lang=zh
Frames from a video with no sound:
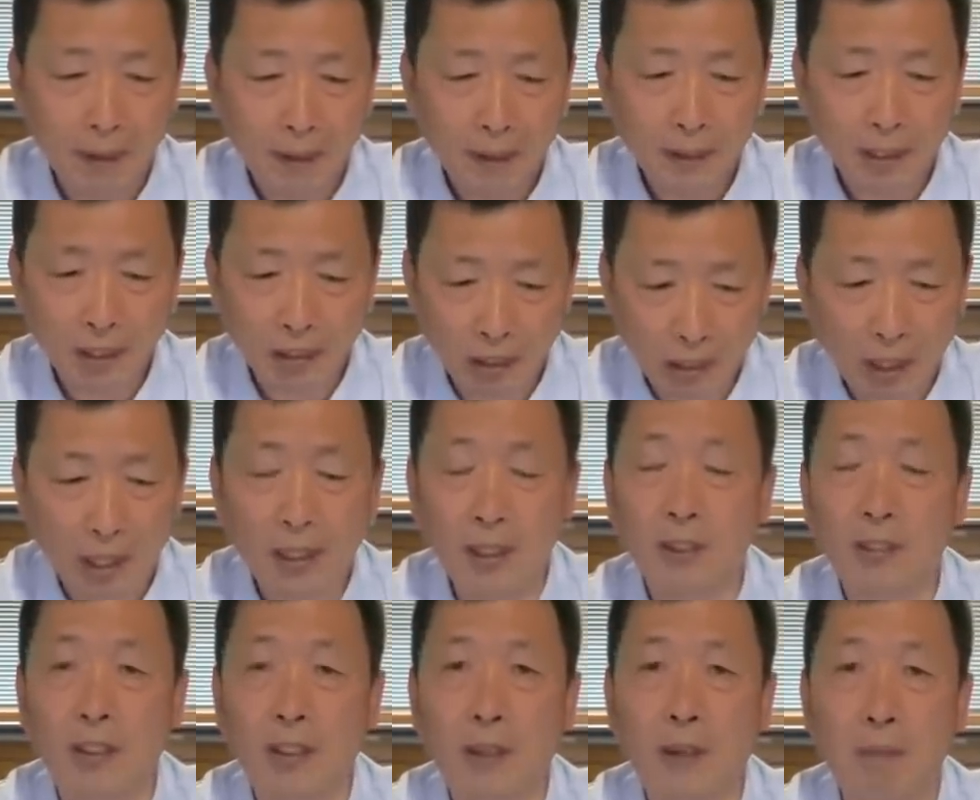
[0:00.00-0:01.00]
这是第
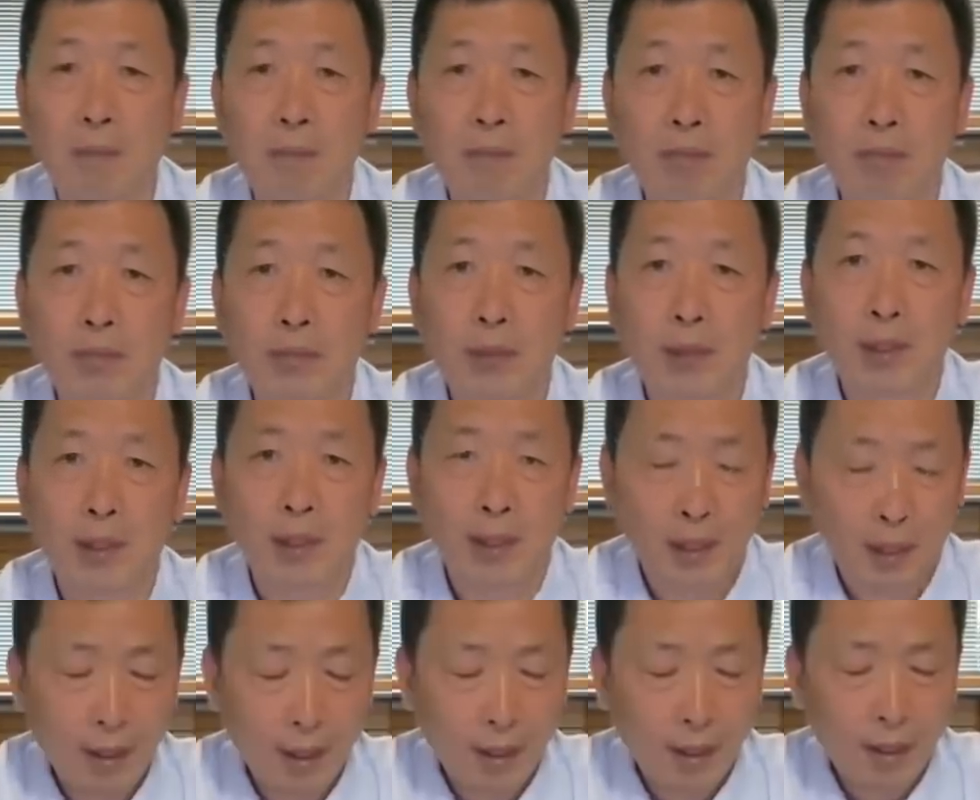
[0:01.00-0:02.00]
一次，
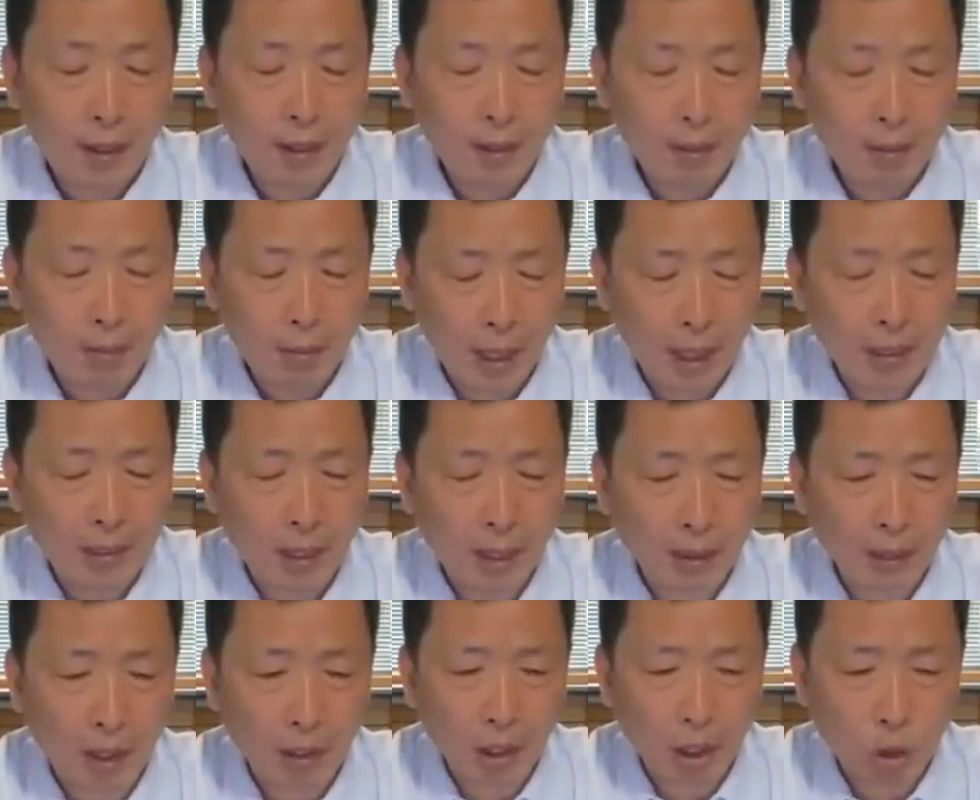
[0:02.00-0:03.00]
没
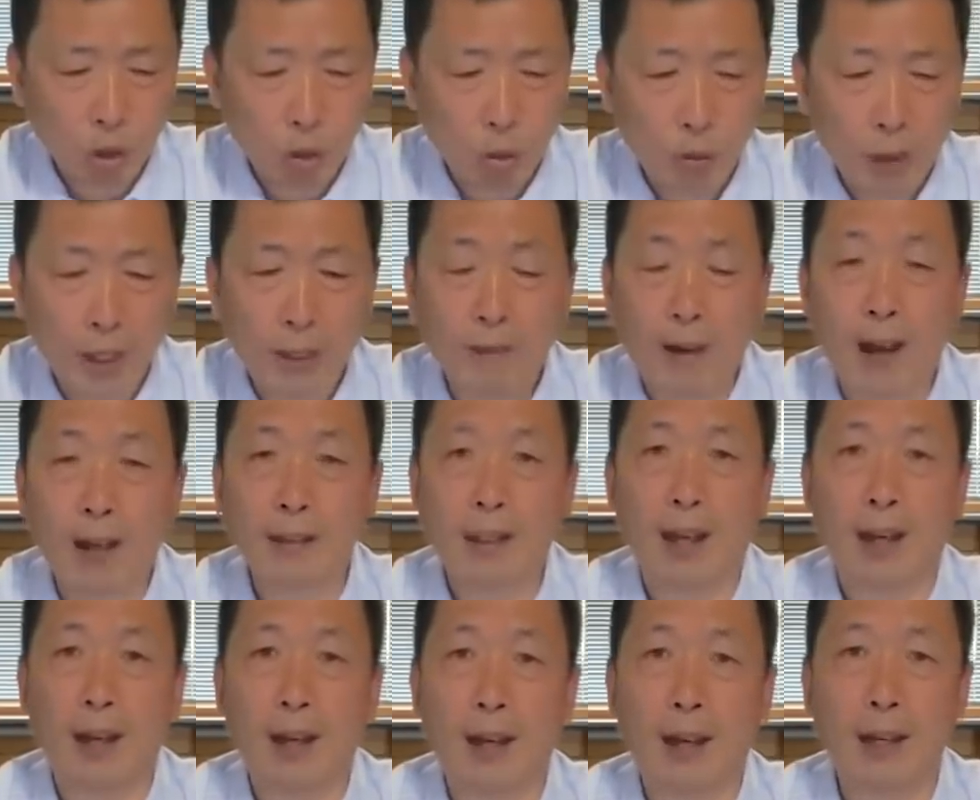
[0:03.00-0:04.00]
想到这楚威王
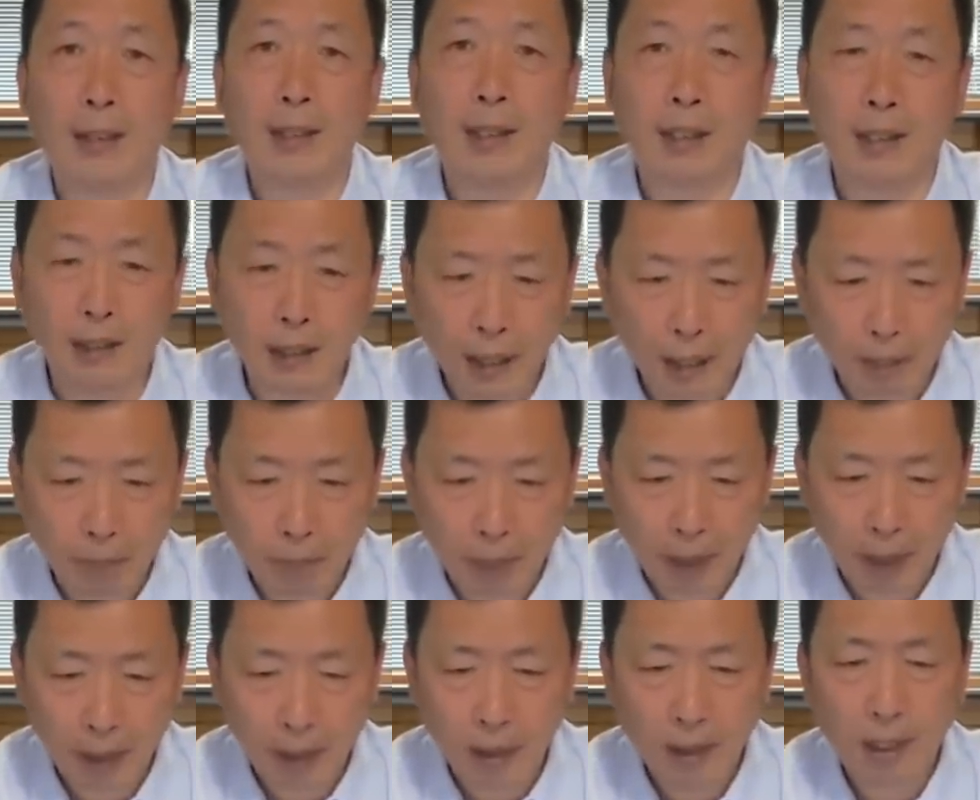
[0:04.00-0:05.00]
呢，还是个硬
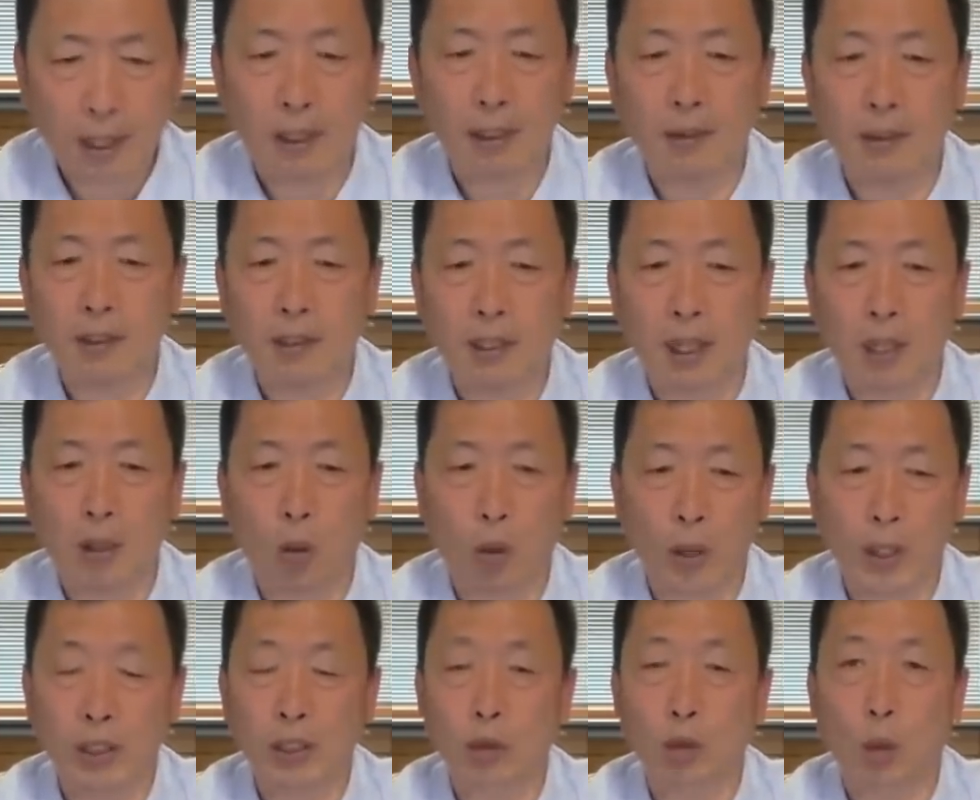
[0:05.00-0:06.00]
脾气，这
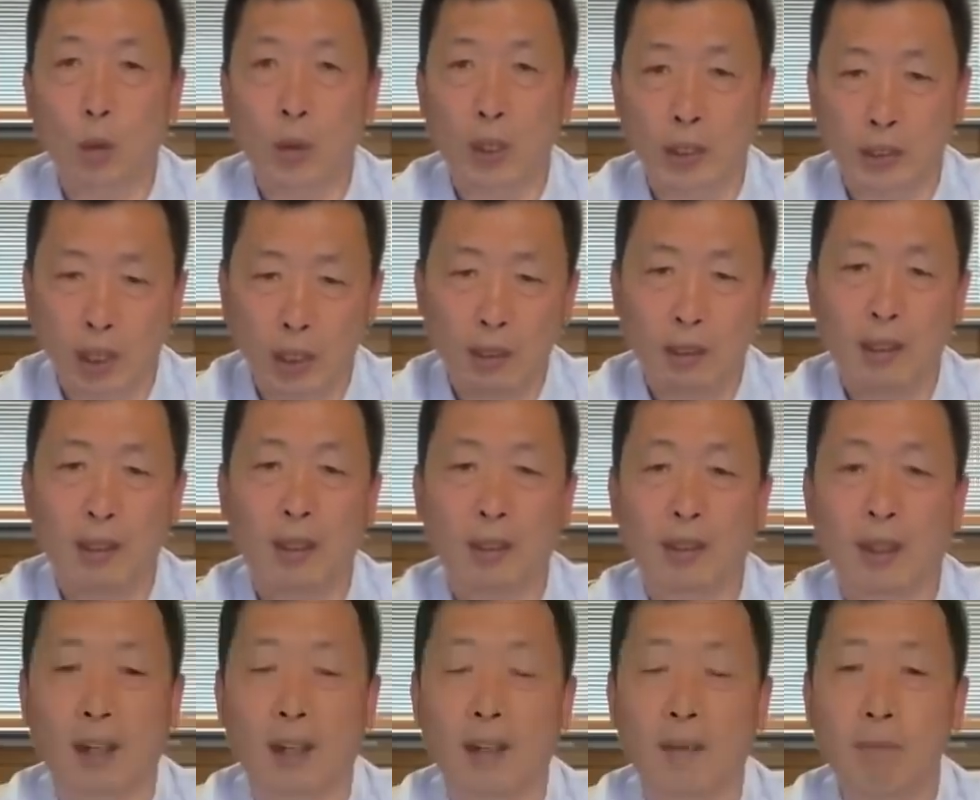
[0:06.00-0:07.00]
回是动了真格
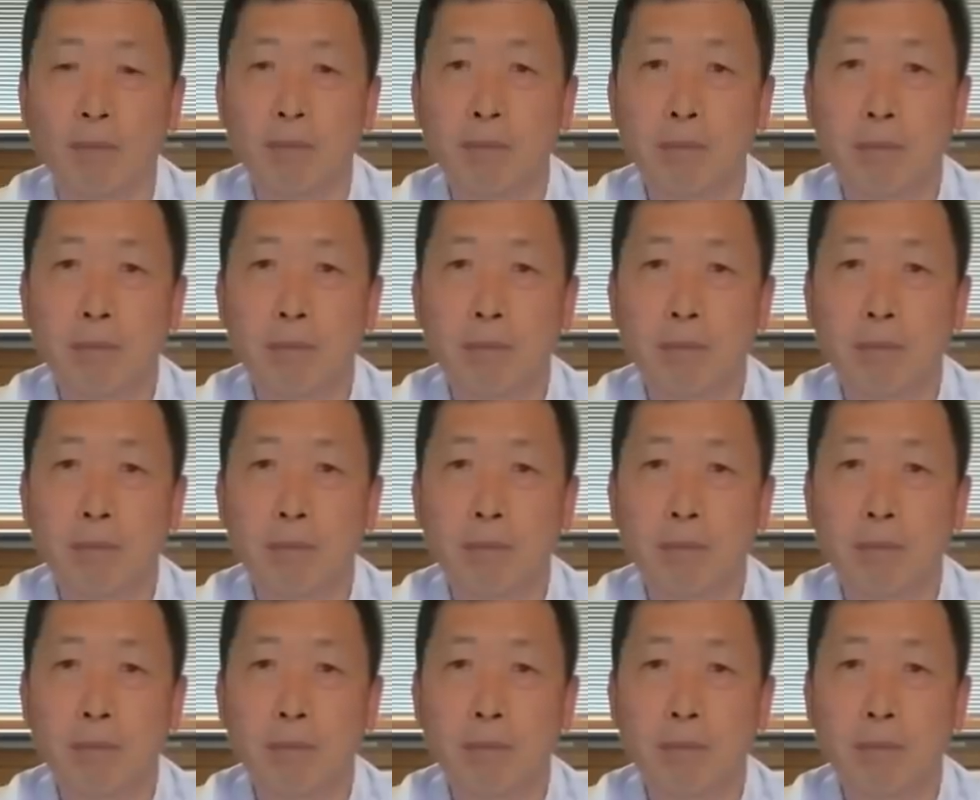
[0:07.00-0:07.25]
的了，